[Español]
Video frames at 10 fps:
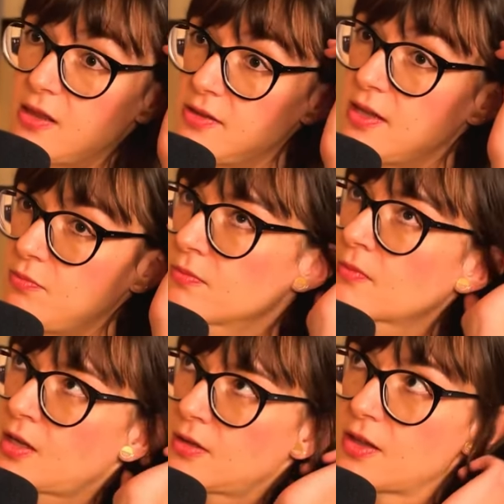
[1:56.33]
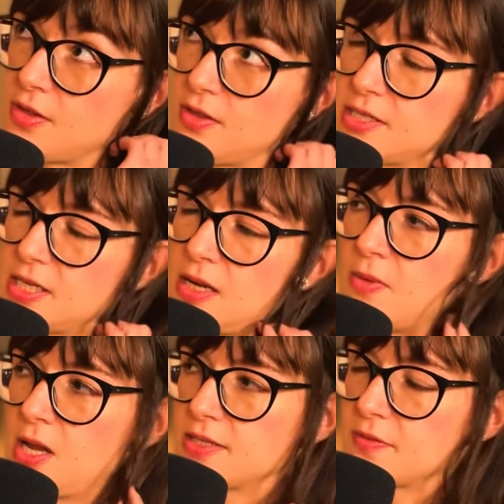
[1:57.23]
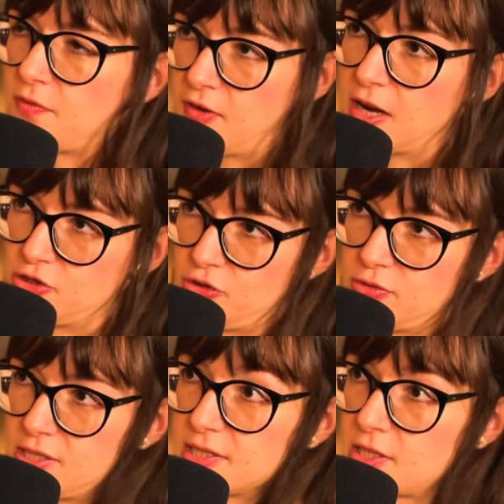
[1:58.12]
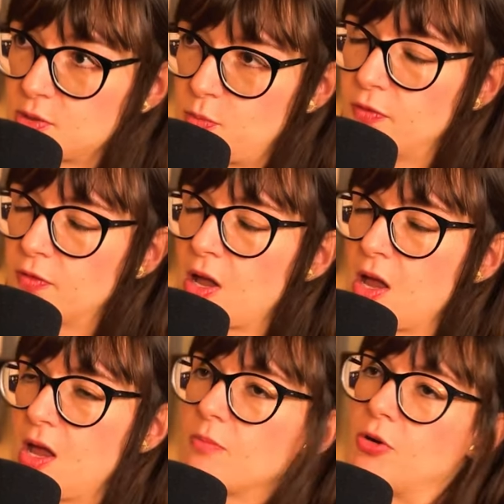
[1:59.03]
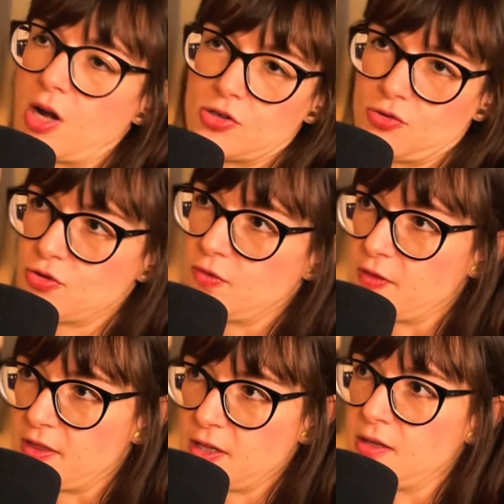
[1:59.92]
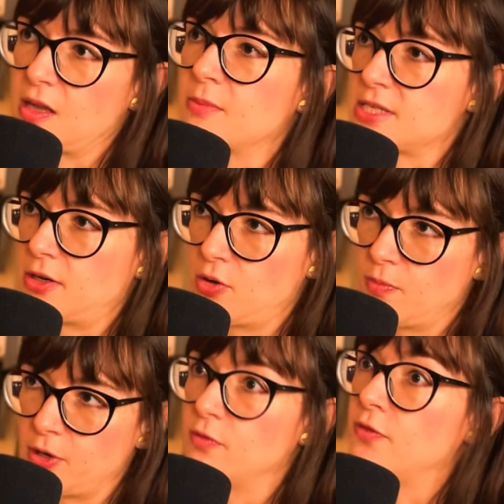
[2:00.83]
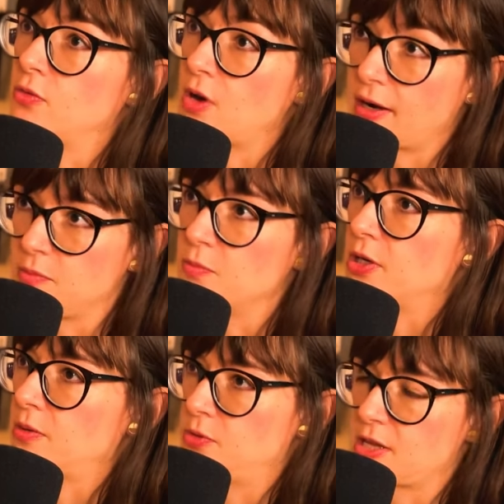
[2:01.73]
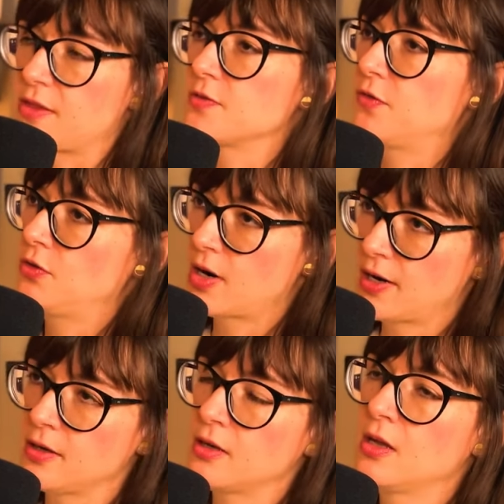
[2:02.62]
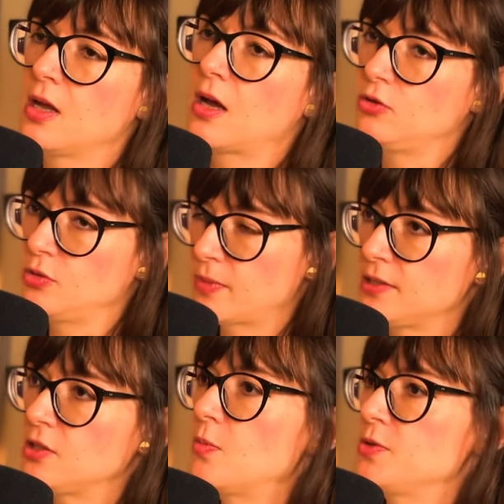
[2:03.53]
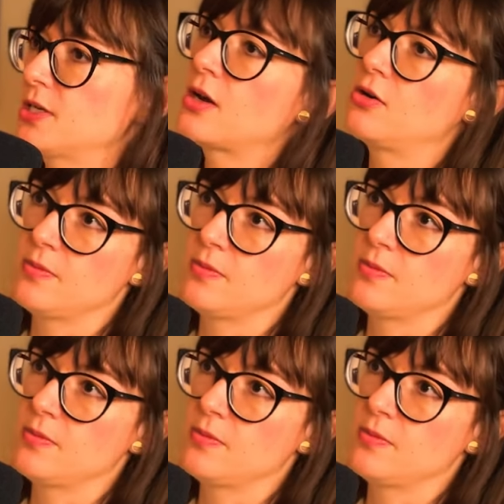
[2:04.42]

mm, decidir si el email es falso, si está spoof. Pero claro, eso no es suficiente y además se rompe con forwarding. Por ejemplo, si haces forwarding automático, pues claro, el